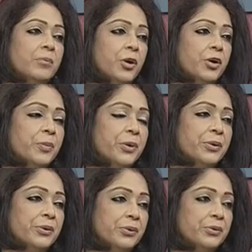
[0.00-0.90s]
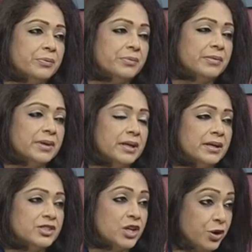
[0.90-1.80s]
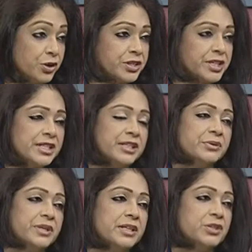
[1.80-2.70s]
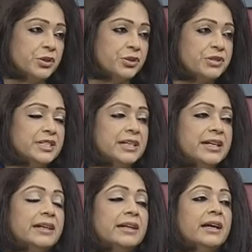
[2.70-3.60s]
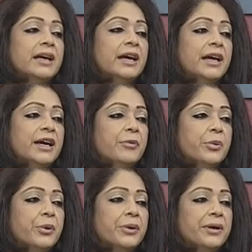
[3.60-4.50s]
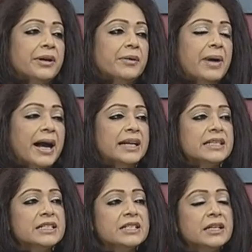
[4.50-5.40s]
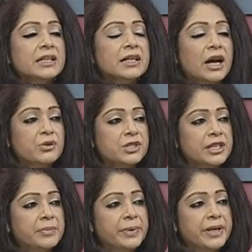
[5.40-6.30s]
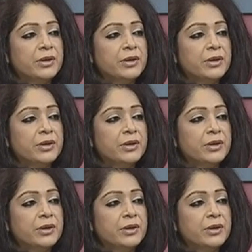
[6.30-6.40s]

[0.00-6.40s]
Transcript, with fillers: বড় বড় সংগঠনের সাথে উনি জড়িত ছিলেন এবং বাংলাদেশের কারুশিল্পের